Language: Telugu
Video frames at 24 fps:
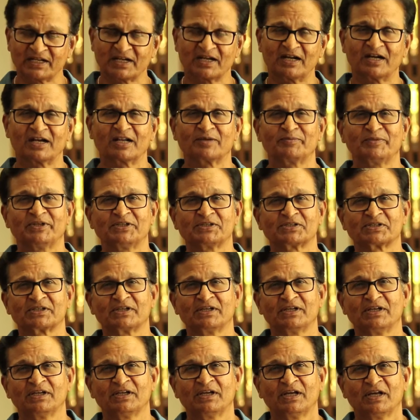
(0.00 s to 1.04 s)
అకాడమీస్
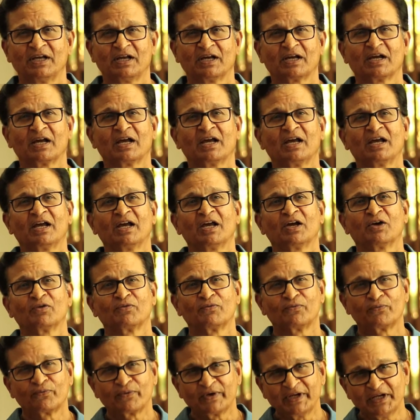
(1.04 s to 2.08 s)

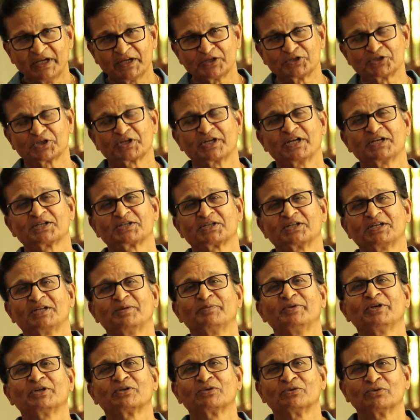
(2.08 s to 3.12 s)
ఫ్రీ ఎడ్యుకేషన్ని
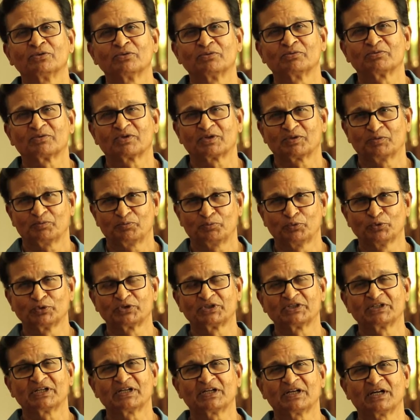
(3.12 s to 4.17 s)
మీకు
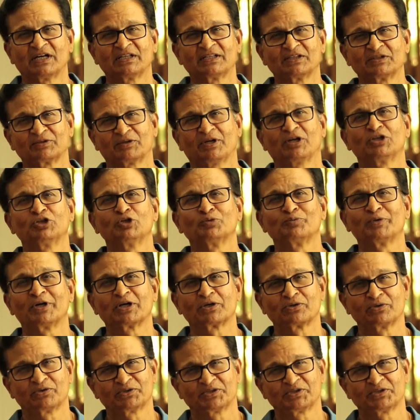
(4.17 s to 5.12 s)
పూర్తిగా అందు అందుబాటులో